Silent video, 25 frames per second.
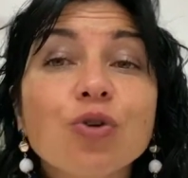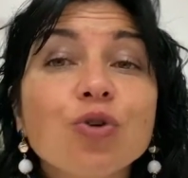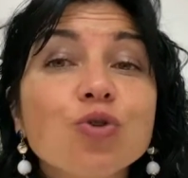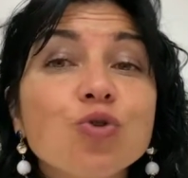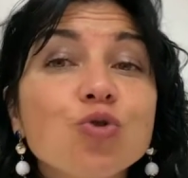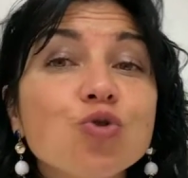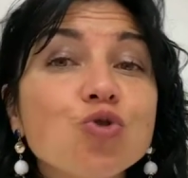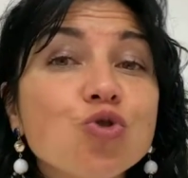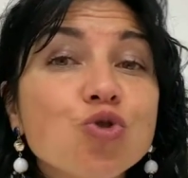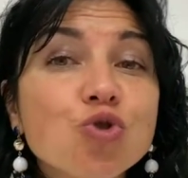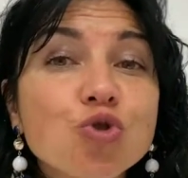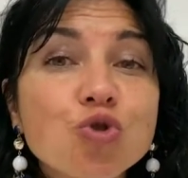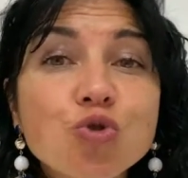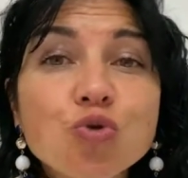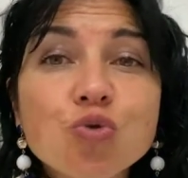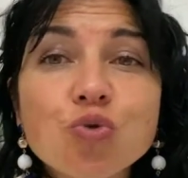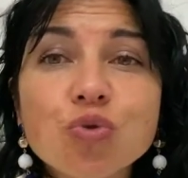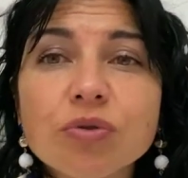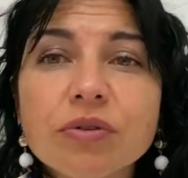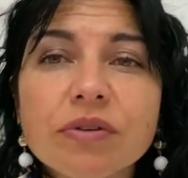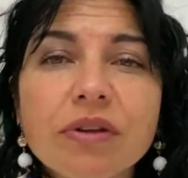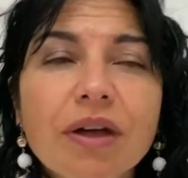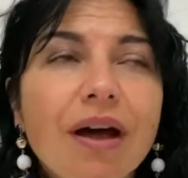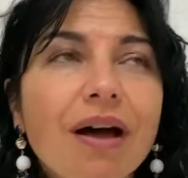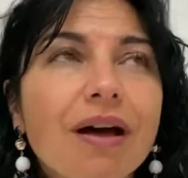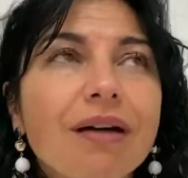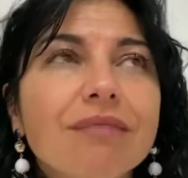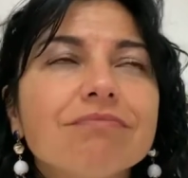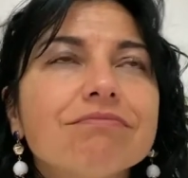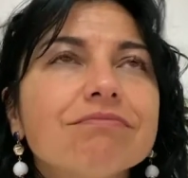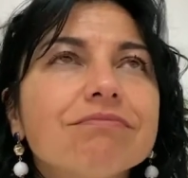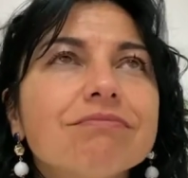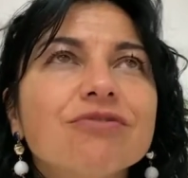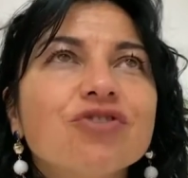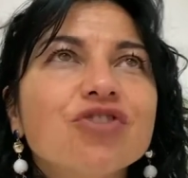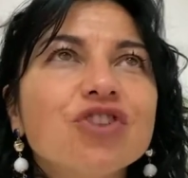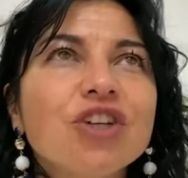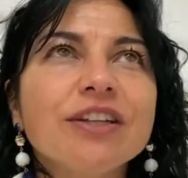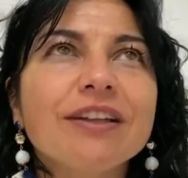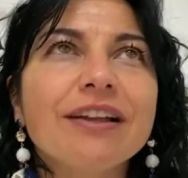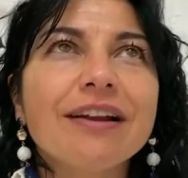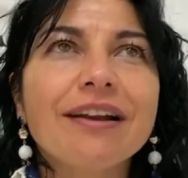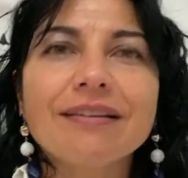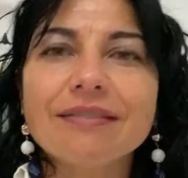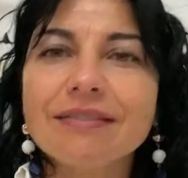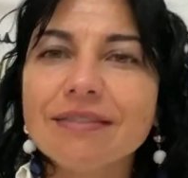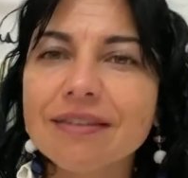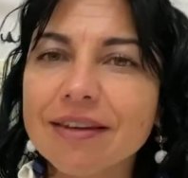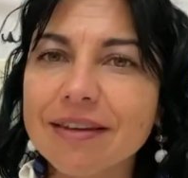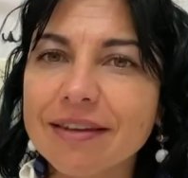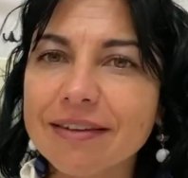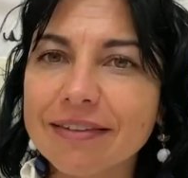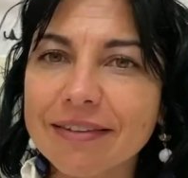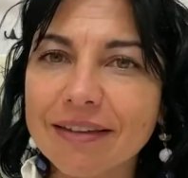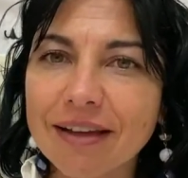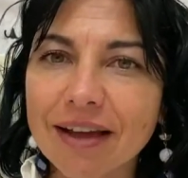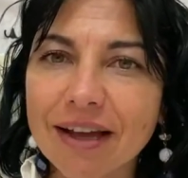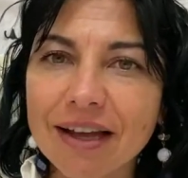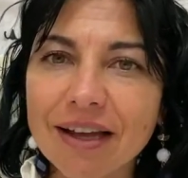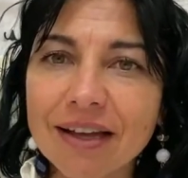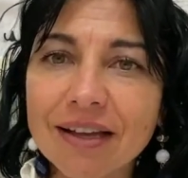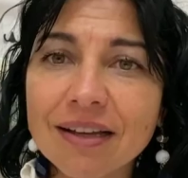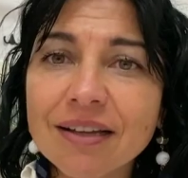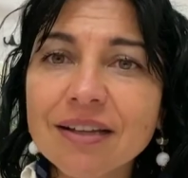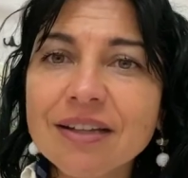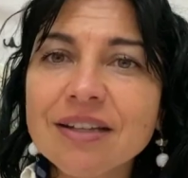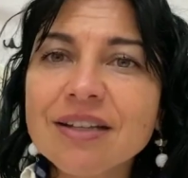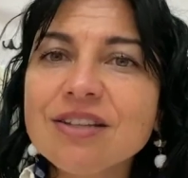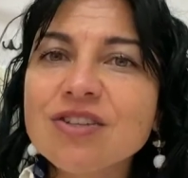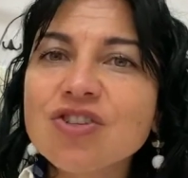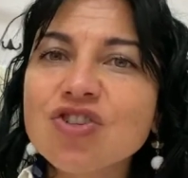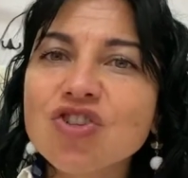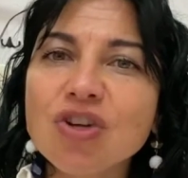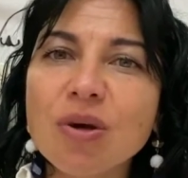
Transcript: conosciuta già dall'antichità,